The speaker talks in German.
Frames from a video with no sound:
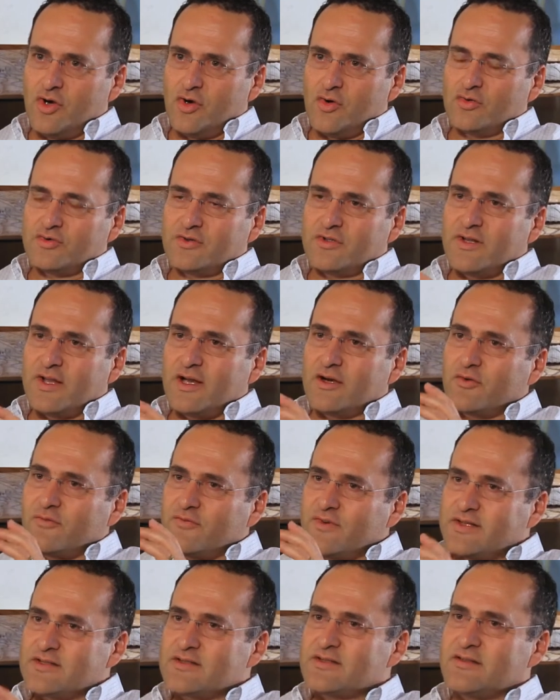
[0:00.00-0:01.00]
und die auch
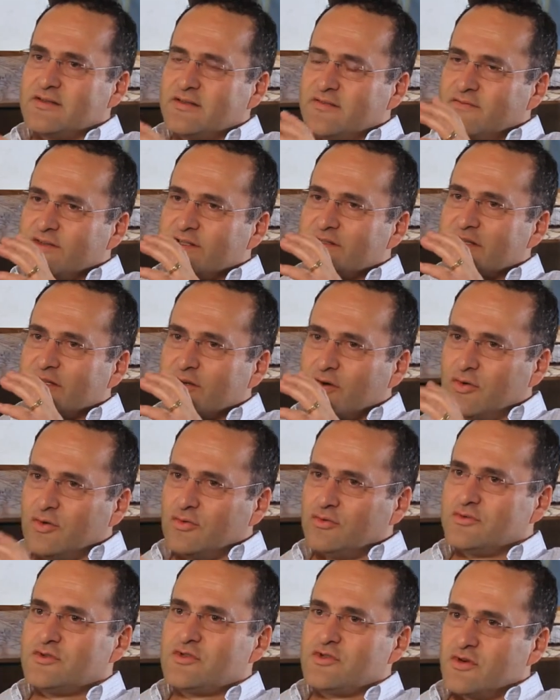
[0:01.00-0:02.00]
wissen, wie sich
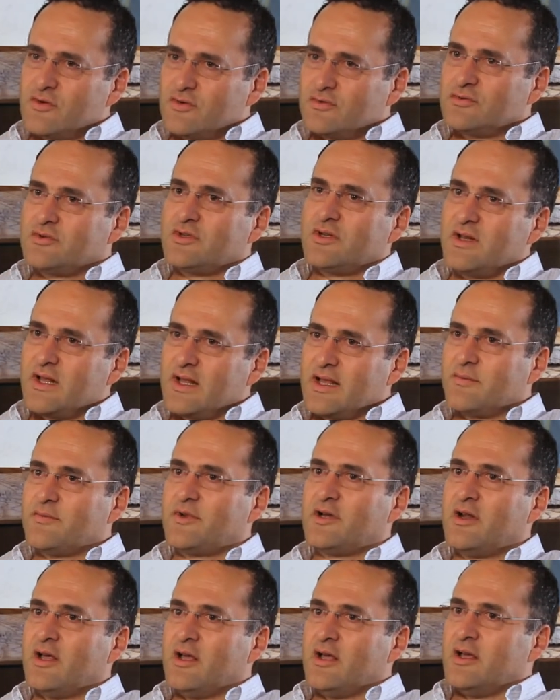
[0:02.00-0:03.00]
unser Unternehmen